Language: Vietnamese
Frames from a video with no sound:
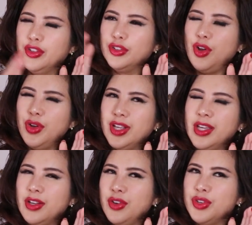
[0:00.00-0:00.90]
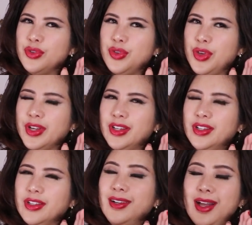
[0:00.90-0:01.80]
đôi khi có những chuyện
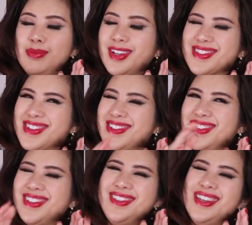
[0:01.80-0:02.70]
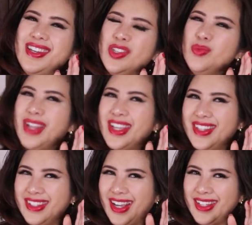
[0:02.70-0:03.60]
nó không thật sự như những gì chúng ta nhìn
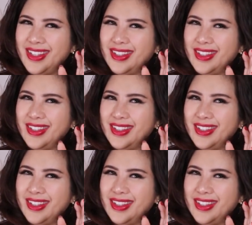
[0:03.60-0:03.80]
thấy